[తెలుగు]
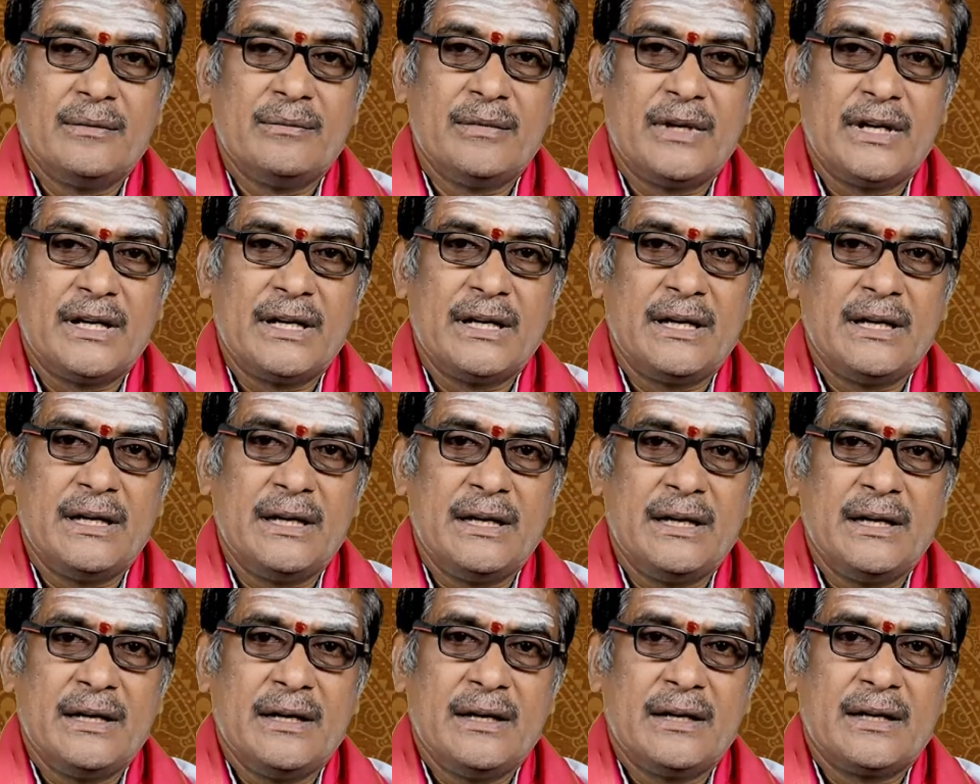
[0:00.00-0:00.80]
మరి
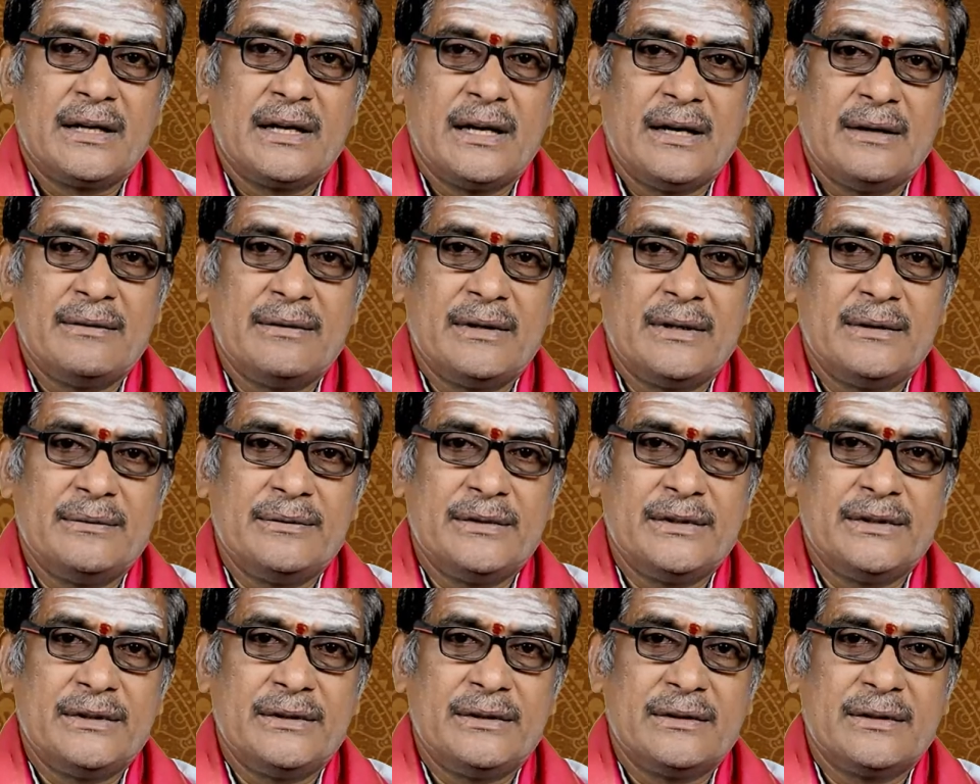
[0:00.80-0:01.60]

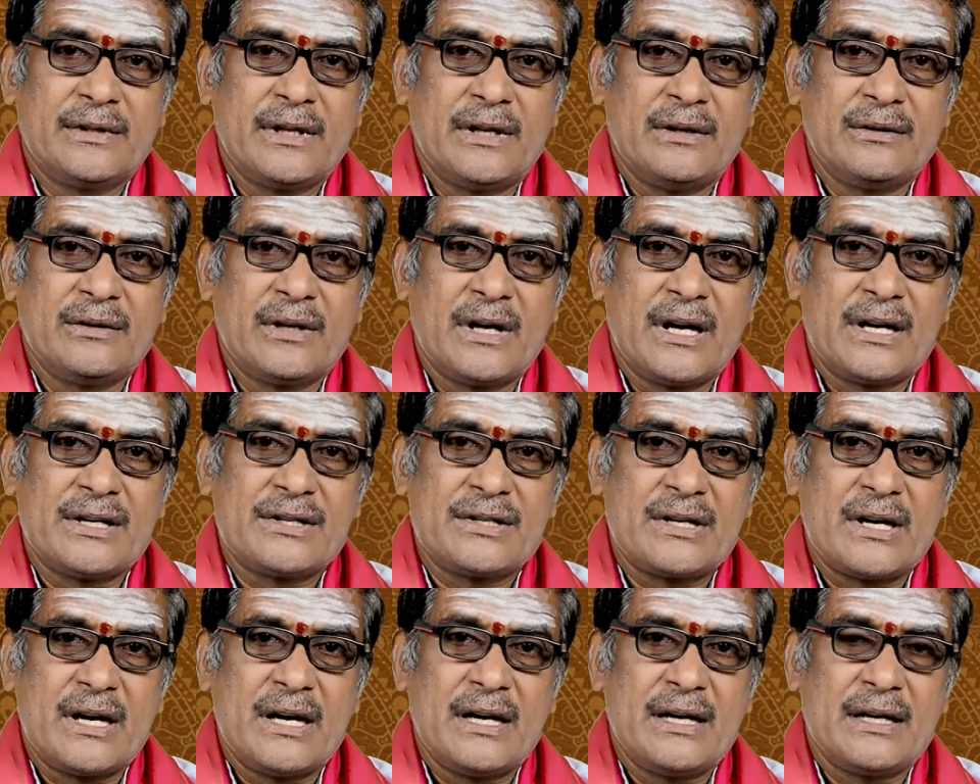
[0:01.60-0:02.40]
కేవలము తెలుగు
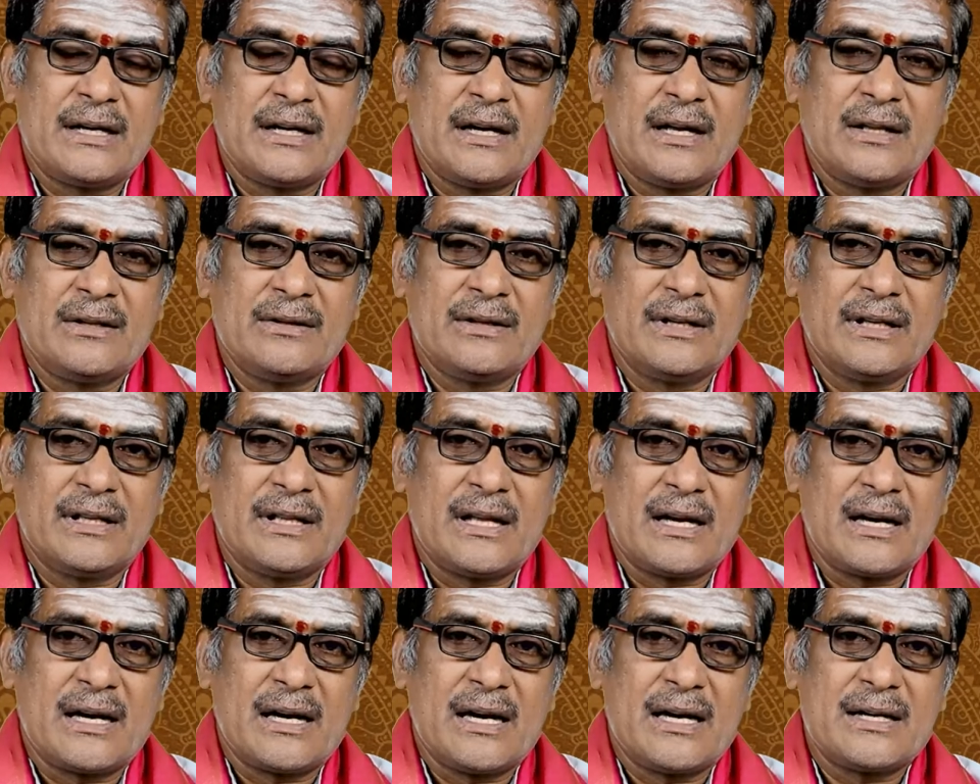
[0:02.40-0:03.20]
రాష్ట్రాలే కాదు
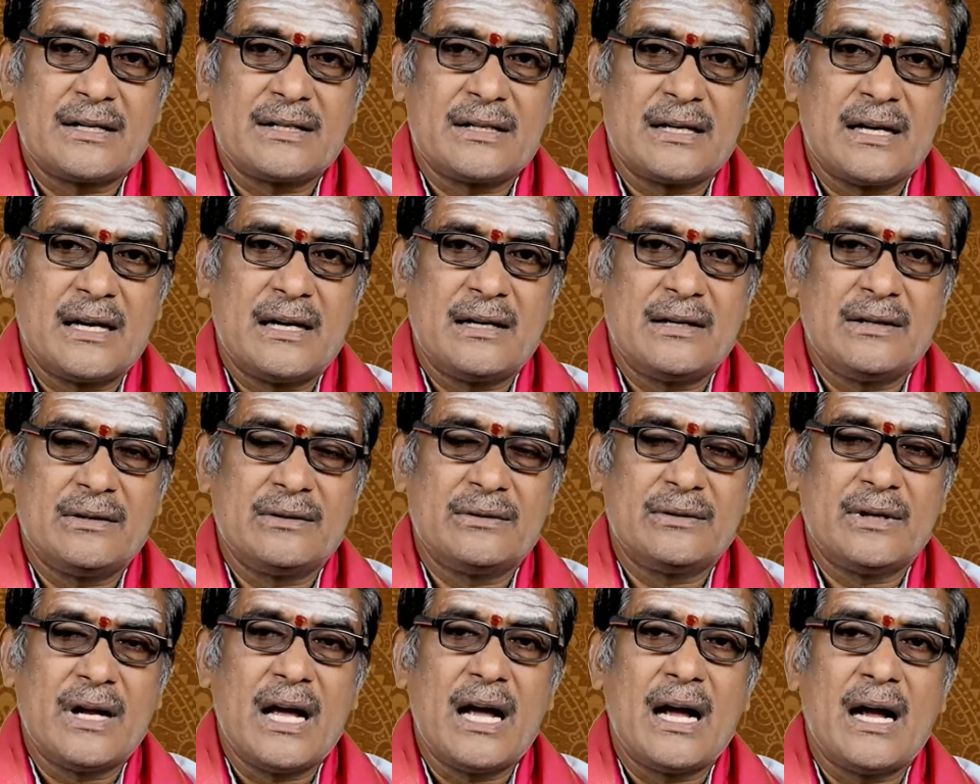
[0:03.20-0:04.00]
ఇతర రాష్ట్రాల్లో
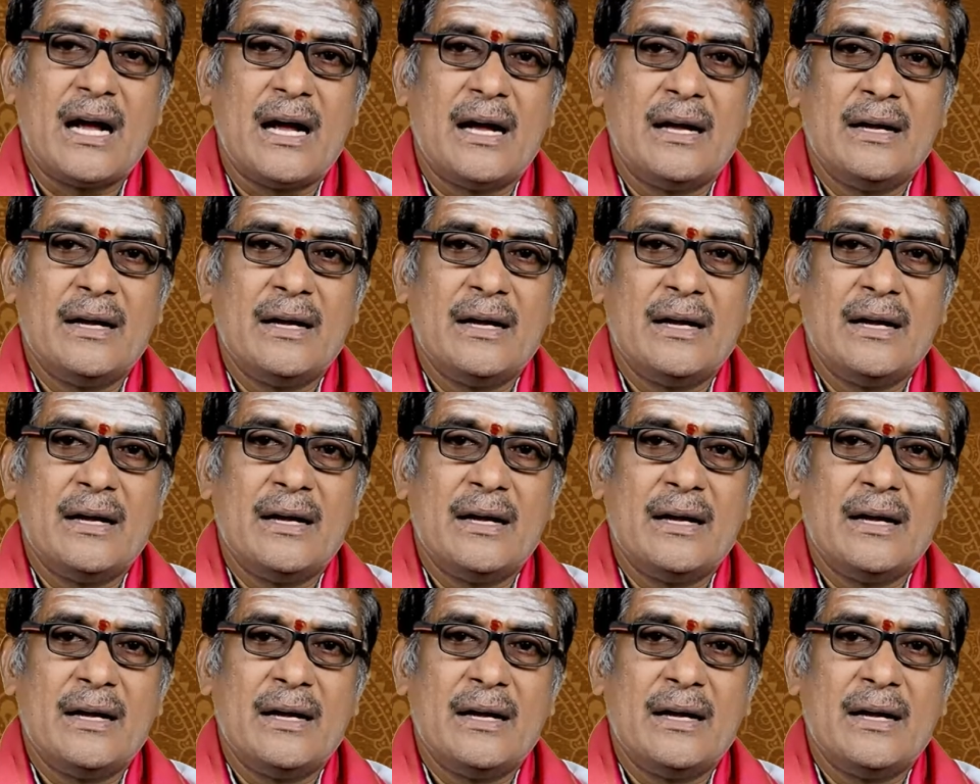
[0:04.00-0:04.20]
కూడా